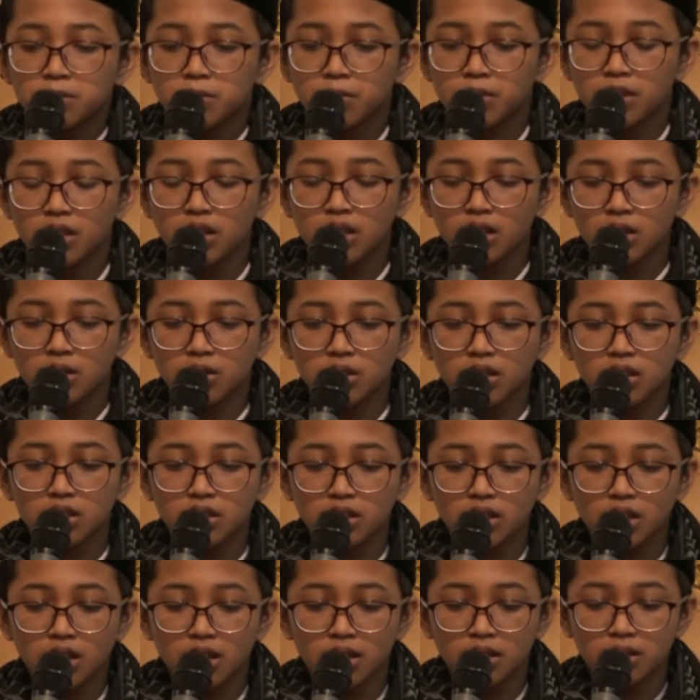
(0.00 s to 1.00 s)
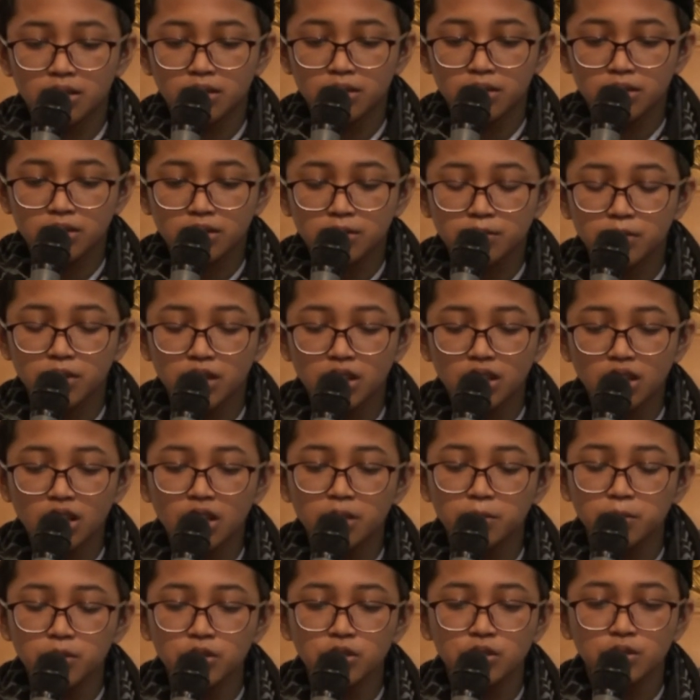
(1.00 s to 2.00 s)
Beliau ketika
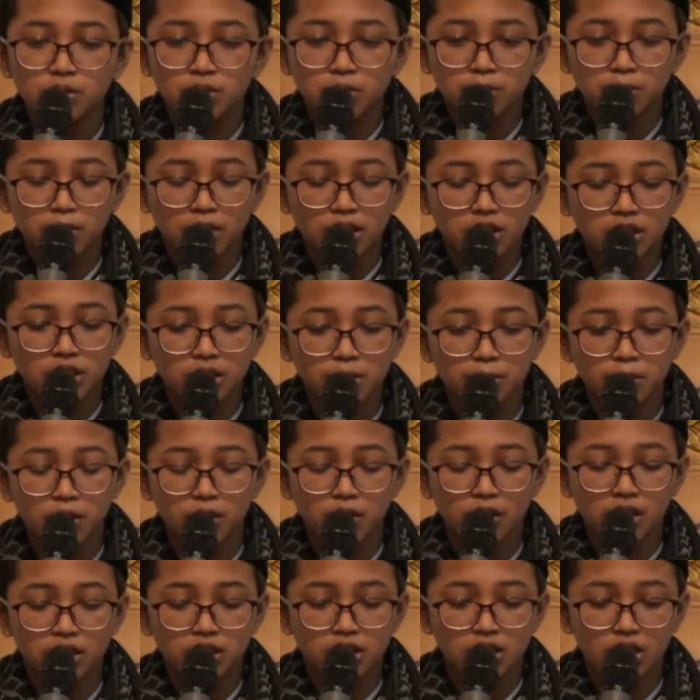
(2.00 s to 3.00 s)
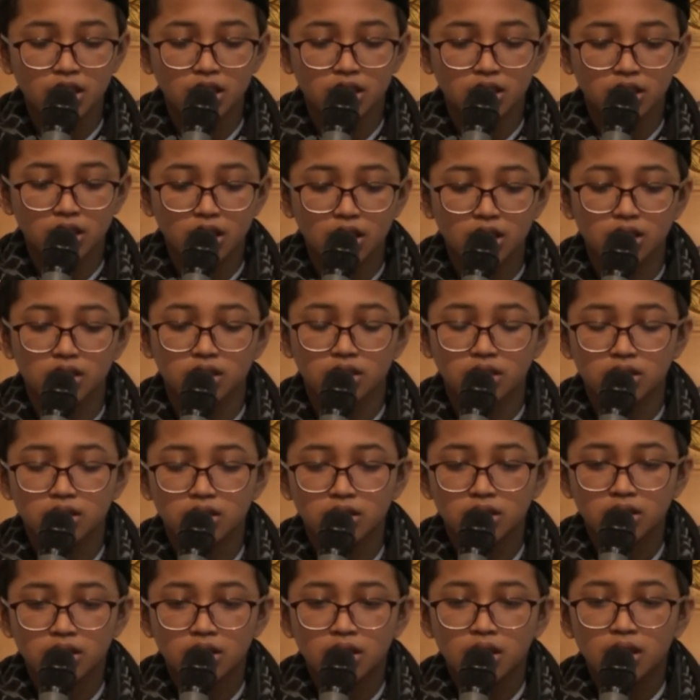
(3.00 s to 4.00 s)
meninggal pun masih mewasiatkan
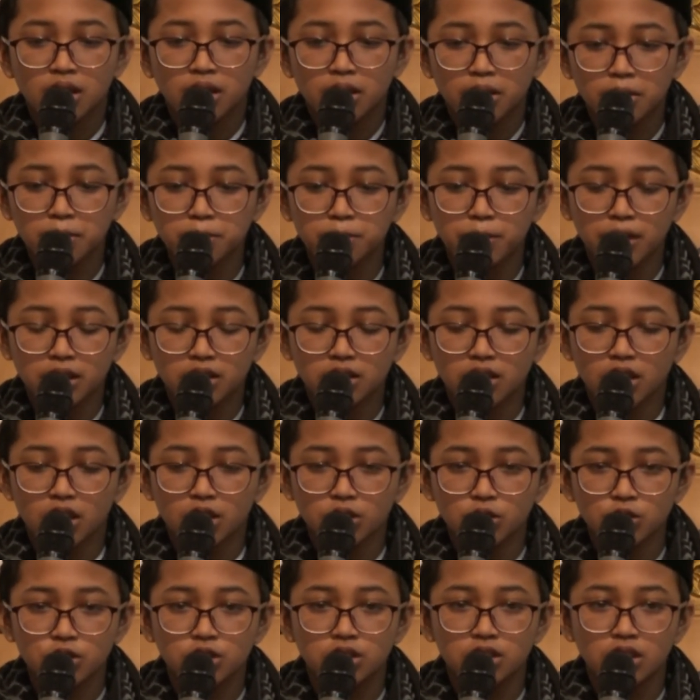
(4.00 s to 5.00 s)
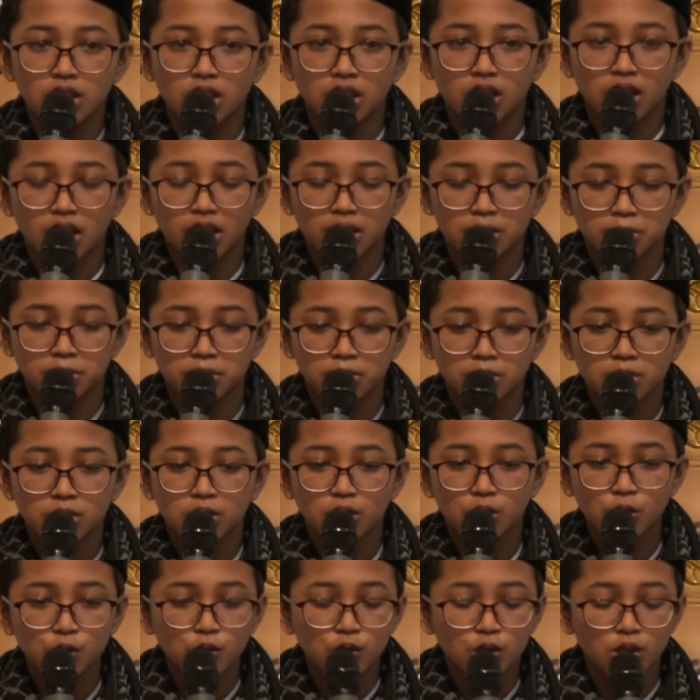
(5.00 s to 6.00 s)
400 dirham
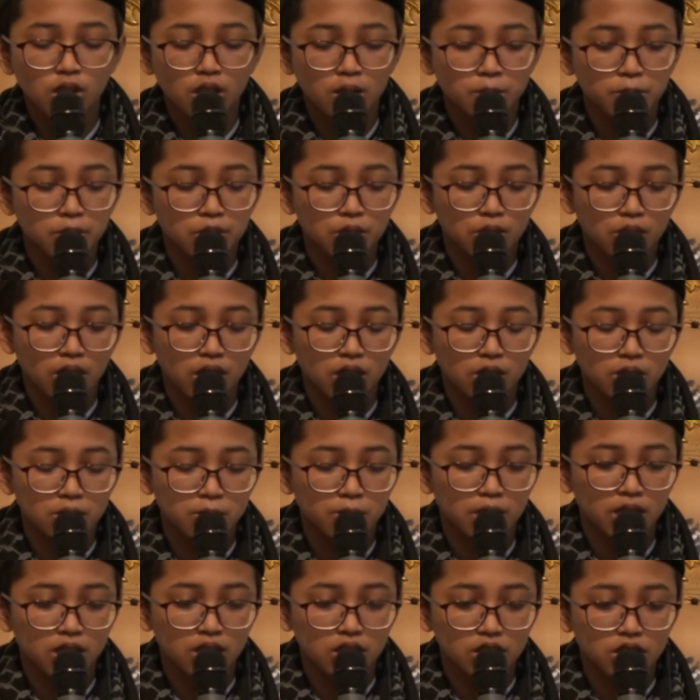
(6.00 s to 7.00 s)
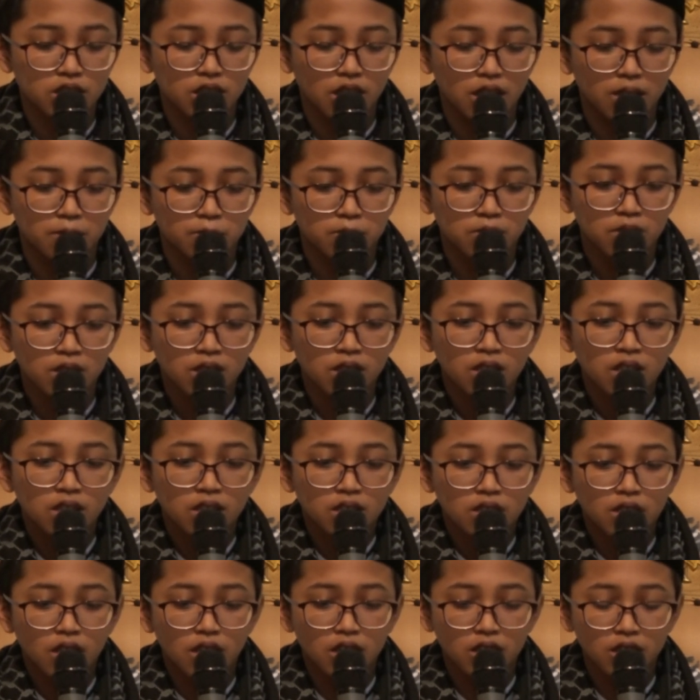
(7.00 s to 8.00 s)
untuk kebutuhan umat Islam
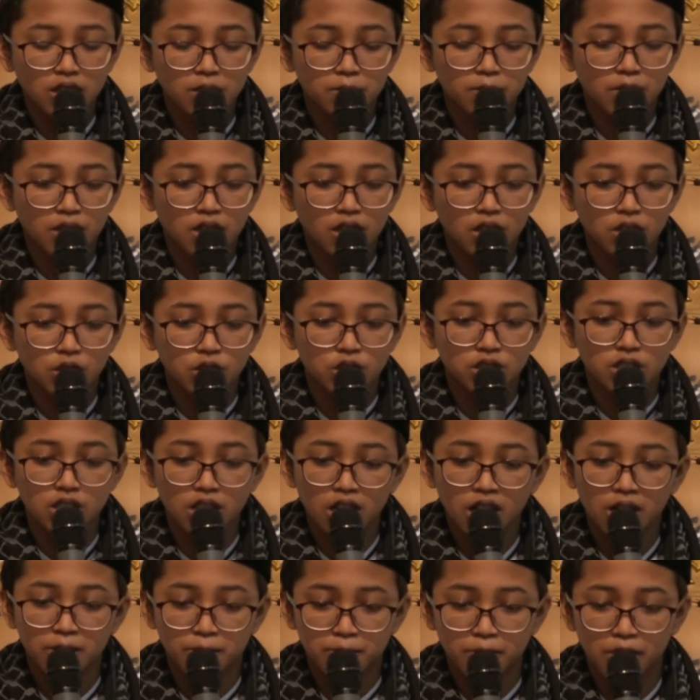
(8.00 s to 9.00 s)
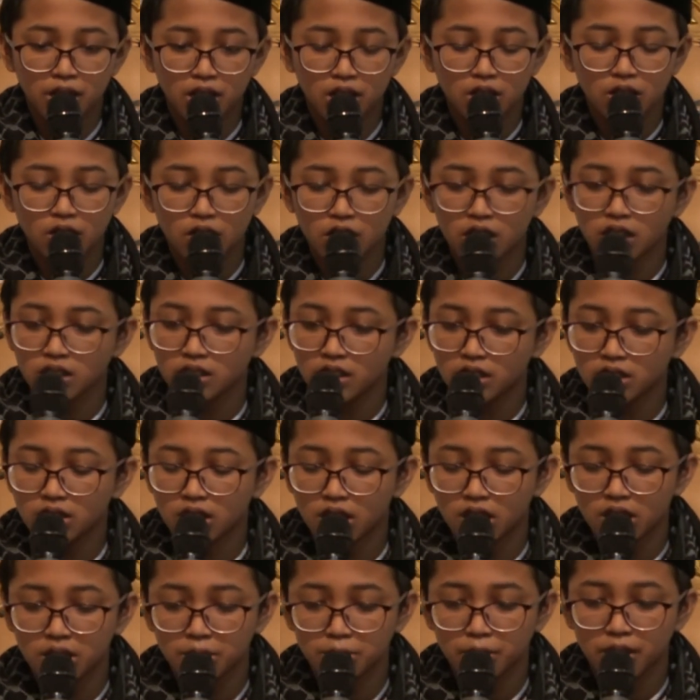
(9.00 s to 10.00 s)
dan 500 dirham bagi orang yang
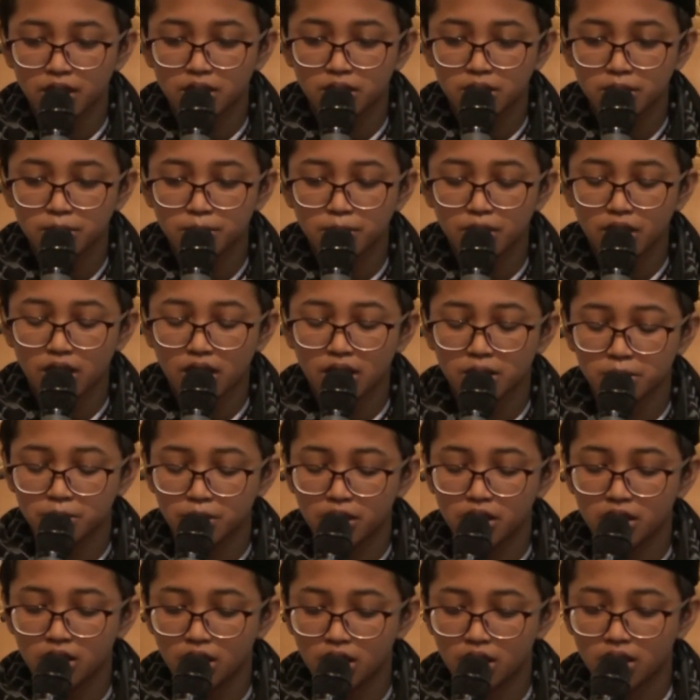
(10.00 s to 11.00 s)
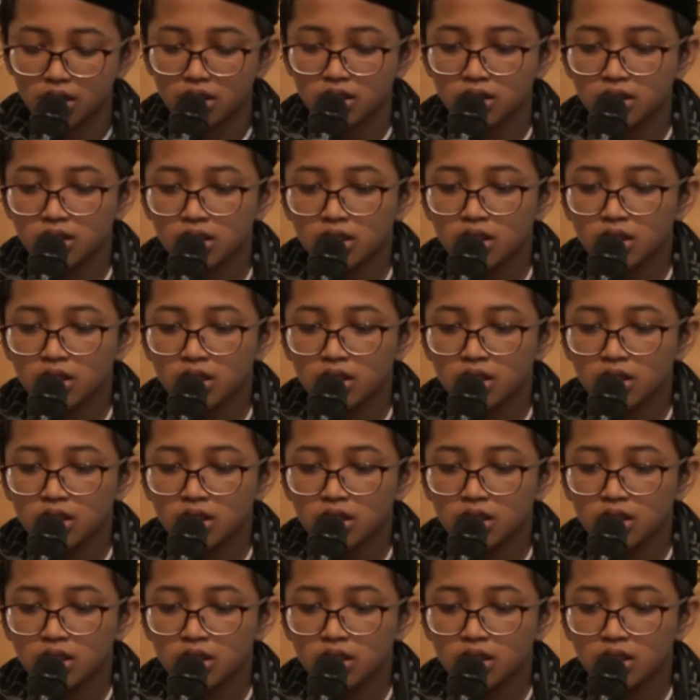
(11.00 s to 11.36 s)
terlibat perang Badar.